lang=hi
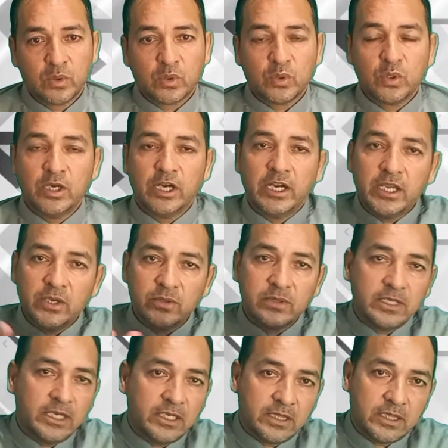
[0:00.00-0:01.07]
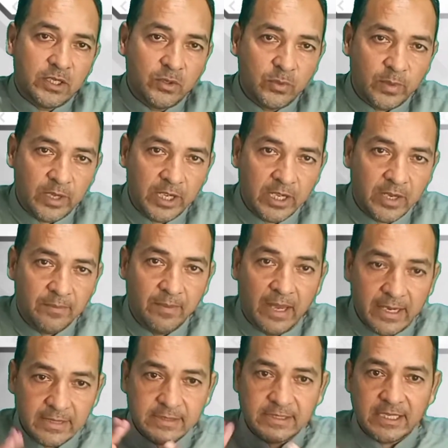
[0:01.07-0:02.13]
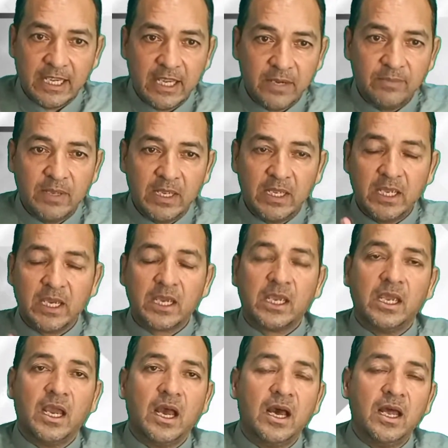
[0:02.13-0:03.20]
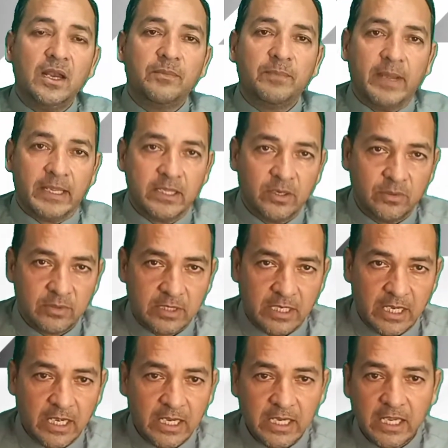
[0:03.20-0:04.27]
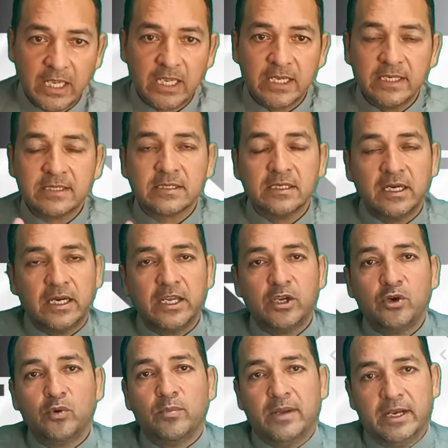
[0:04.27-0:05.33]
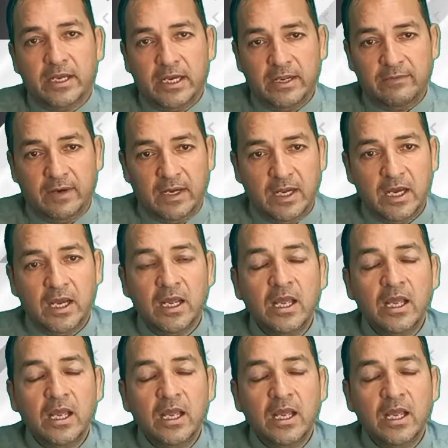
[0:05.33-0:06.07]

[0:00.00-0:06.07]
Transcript: तो घड़ी को देखते हुए हमारे जहन में ये ख्याल पैदा होता है कि इस घड़ी को बनाने वाला